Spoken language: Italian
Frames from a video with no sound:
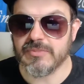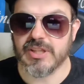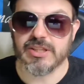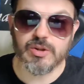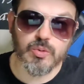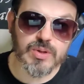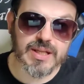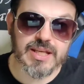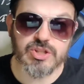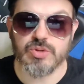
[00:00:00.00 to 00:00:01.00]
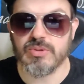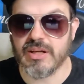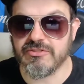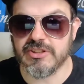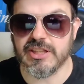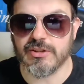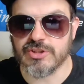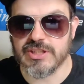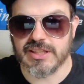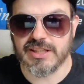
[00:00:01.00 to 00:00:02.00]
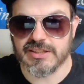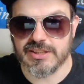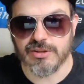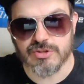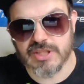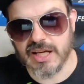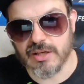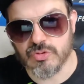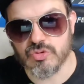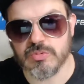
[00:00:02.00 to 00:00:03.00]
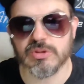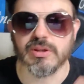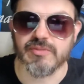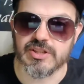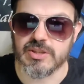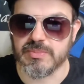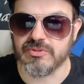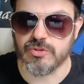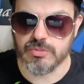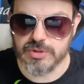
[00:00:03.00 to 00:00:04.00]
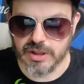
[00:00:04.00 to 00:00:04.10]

ne dico una adesso e una alla fine, così gli atalantini non staccano subito, che fanno sempre i furbi.